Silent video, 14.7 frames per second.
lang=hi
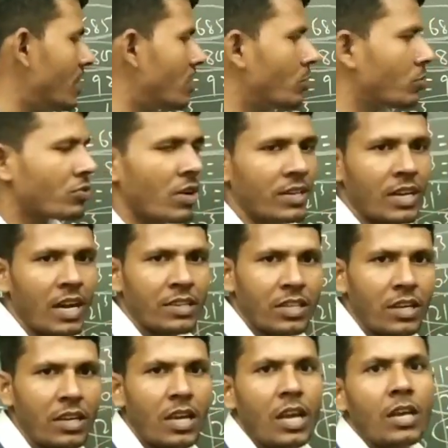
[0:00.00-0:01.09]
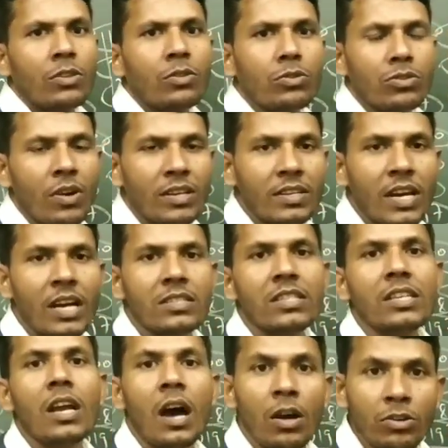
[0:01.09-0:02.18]
दो सौ अठासी दो सौ अठासी
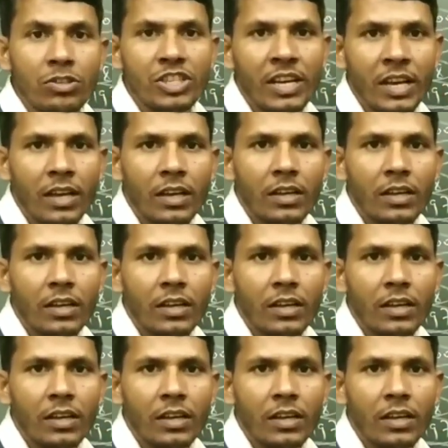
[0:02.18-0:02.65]
और छ